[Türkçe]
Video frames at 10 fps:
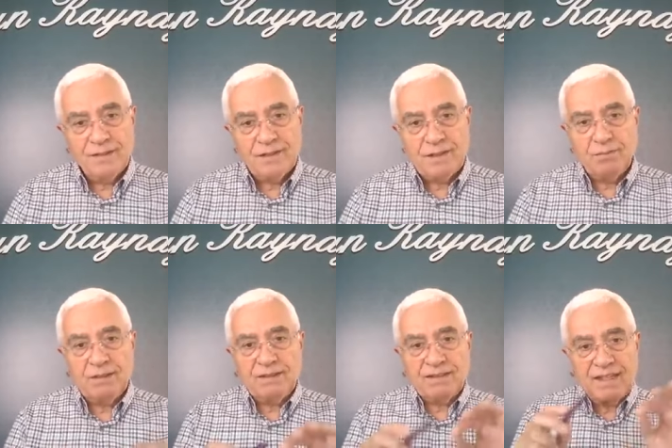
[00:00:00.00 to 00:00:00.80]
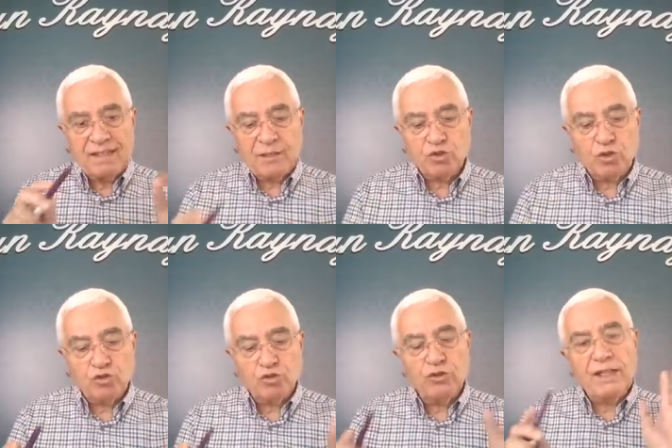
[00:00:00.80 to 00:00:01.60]
Şimdi sene
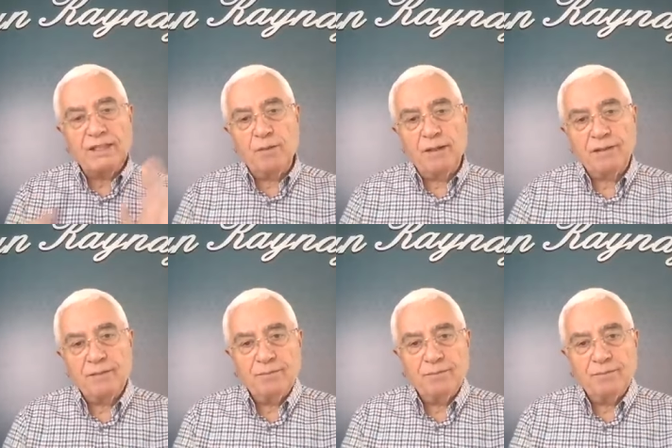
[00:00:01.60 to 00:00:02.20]
sözcüğü ne demek?